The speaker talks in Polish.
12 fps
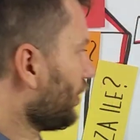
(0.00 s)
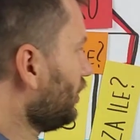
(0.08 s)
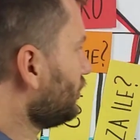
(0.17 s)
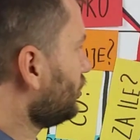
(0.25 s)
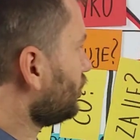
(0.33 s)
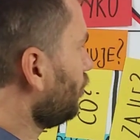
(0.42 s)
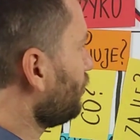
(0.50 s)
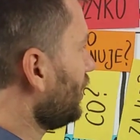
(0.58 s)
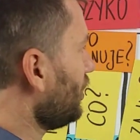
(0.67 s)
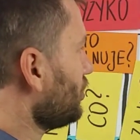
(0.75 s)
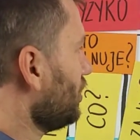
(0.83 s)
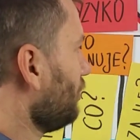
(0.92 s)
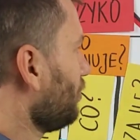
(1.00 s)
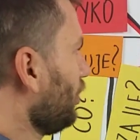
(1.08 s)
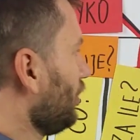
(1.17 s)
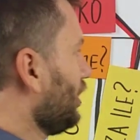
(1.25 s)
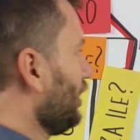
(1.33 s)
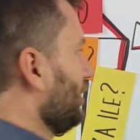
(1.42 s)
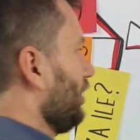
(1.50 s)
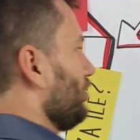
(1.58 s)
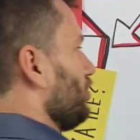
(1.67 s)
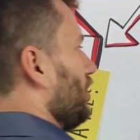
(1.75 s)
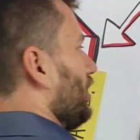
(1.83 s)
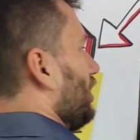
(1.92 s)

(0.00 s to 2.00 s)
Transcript: to jest skupienie się na priorytetach, czyli